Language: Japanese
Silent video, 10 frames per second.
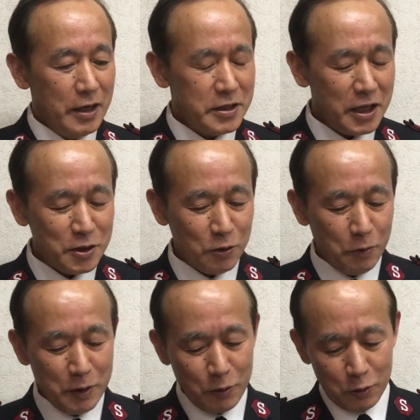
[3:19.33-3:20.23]
聖書の
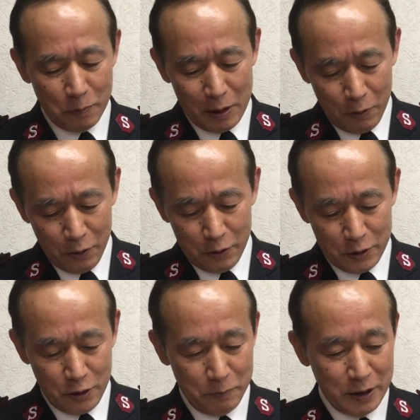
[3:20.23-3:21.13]
御言葉を
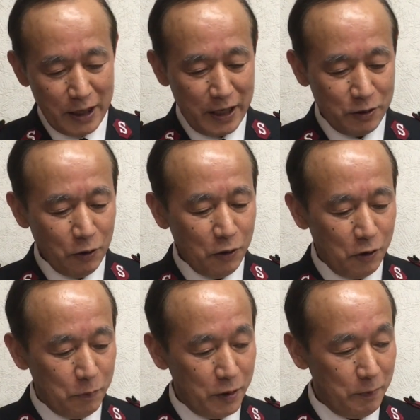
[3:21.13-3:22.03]
読みたいと
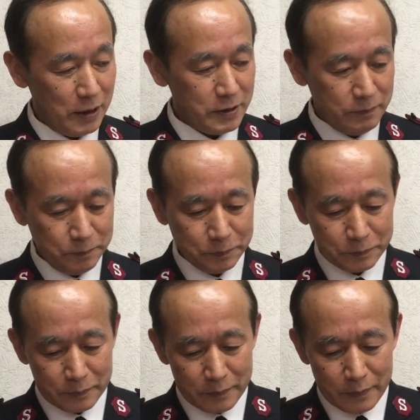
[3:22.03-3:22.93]
思います
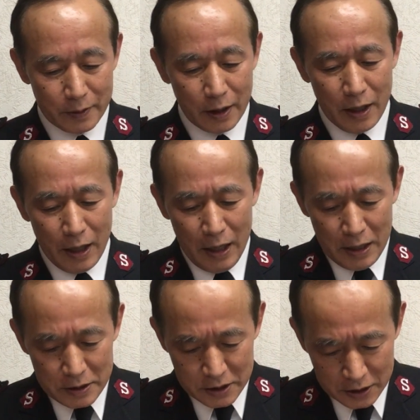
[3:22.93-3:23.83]

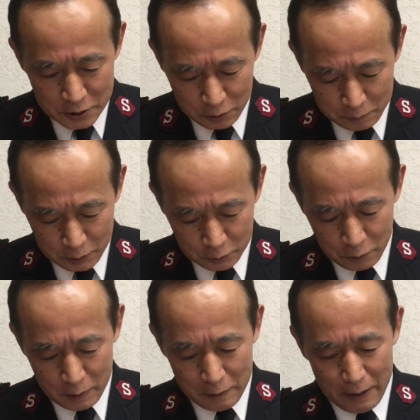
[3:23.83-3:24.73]
聖書の御
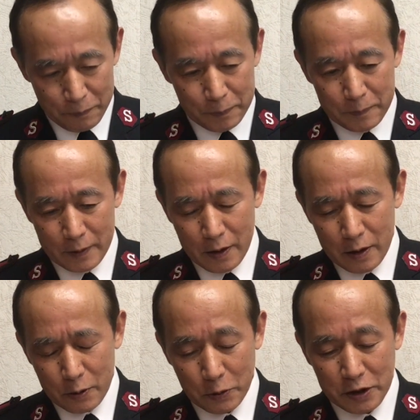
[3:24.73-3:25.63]
言葉は
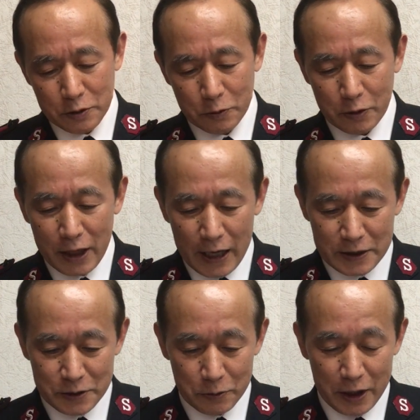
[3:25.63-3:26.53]
コリントの第
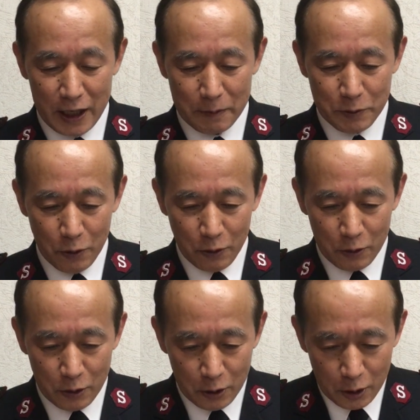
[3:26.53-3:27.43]
一の手紙の
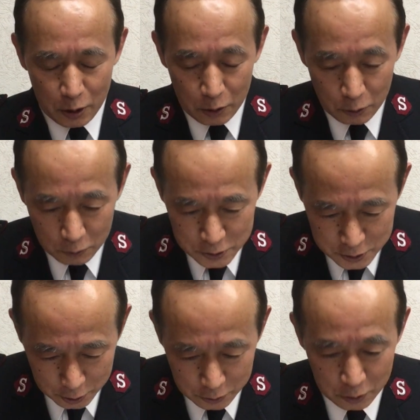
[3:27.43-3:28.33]
6
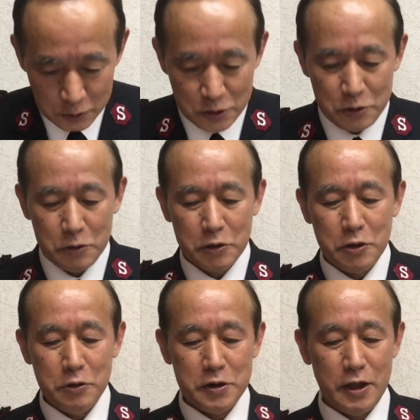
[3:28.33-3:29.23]
章の
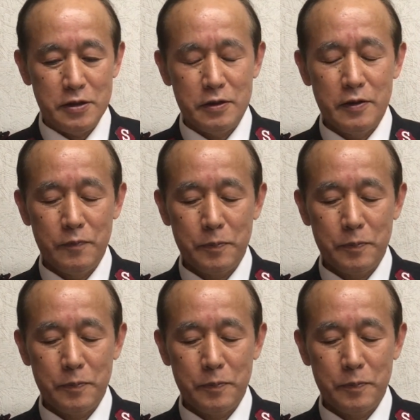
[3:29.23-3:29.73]
19節